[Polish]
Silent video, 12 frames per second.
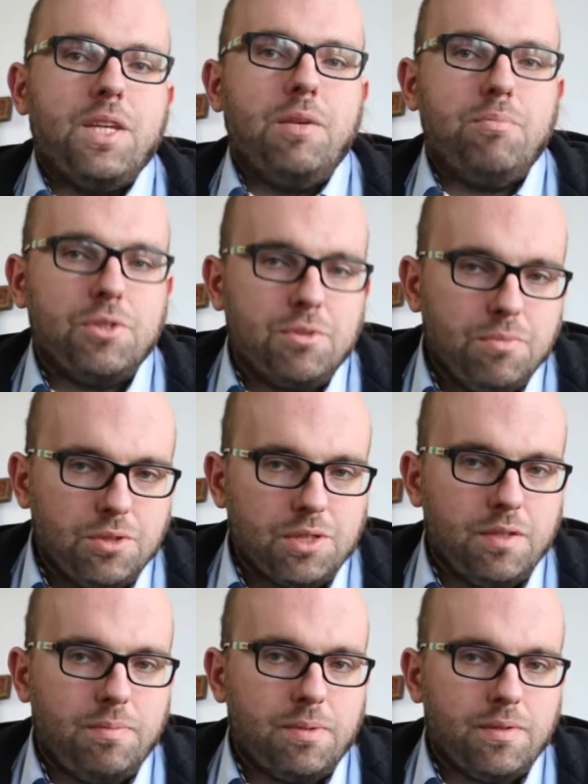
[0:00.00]
i być
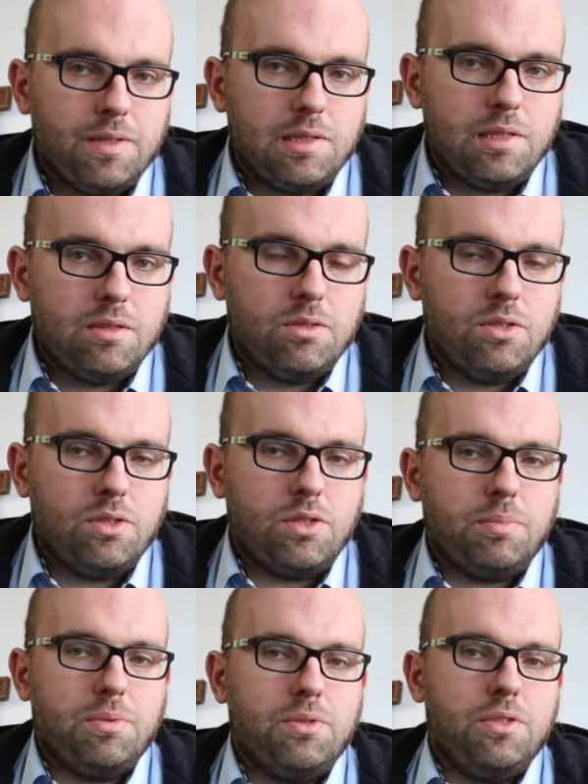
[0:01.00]
może wprowadzenie do
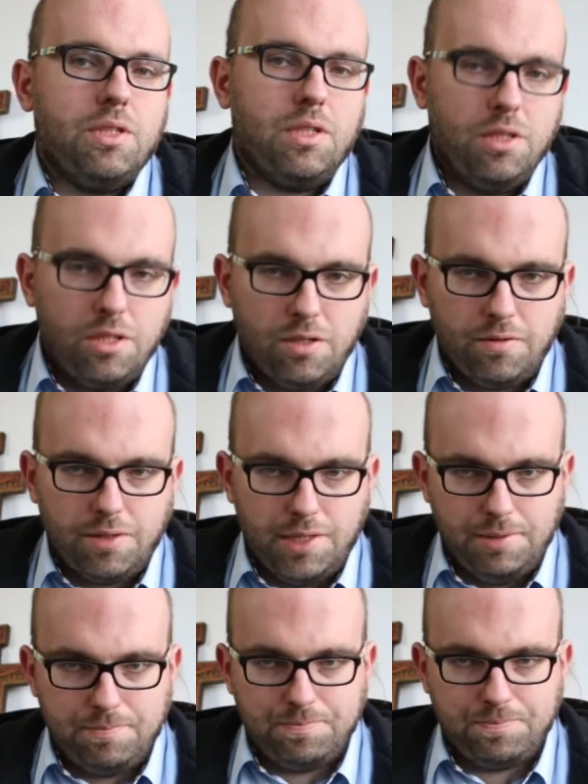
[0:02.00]
dystrybucji kinowej.